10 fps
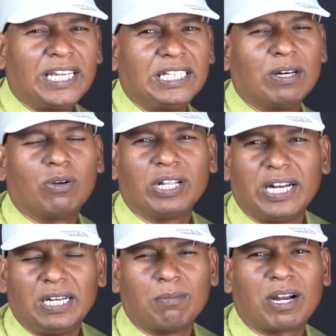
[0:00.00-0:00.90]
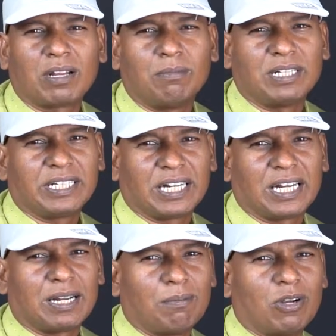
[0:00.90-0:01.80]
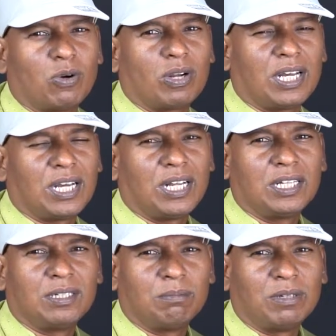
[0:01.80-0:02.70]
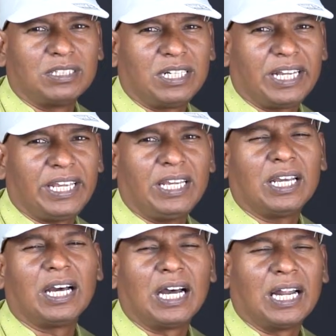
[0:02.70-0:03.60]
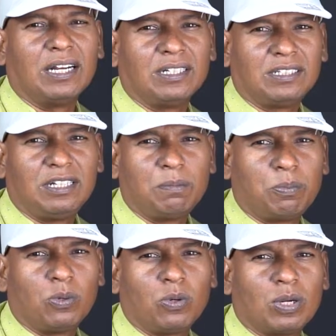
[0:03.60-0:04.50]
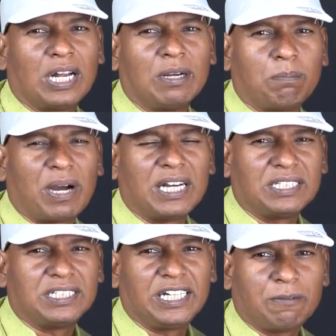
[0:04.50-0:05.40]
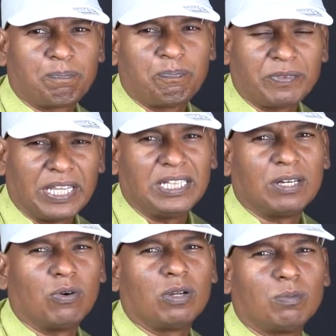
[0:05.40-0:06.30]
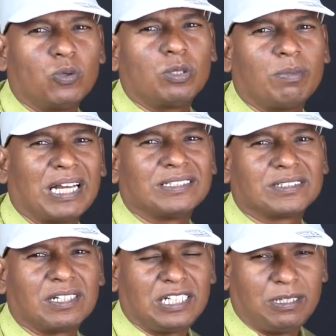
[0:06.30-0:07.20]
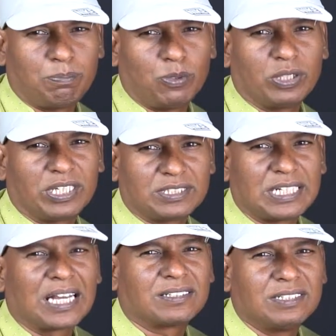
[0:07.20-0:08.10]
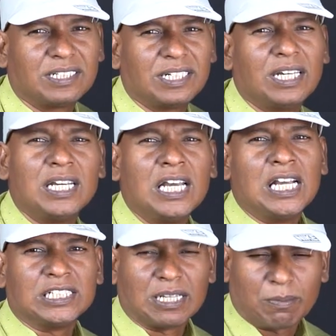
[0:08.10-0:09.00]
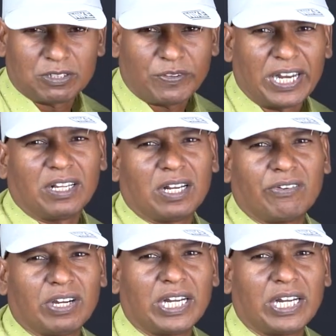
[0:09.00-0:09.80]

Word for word: இந்த ஒரு ரெண்டு மாடலும் பார்த்தீங்கன்னா நம்மளோட மதுரை அண்டு திருப்பூர் அண்ட் பாண்டிச்சேரி இந்த ஒரு மூணு பிரான்ச்சஸ்லையும் இப்போதைக்கு ஸ்டாக்ஸ் இருக்குது சப்போஸ் வேணுங்கிறவங்க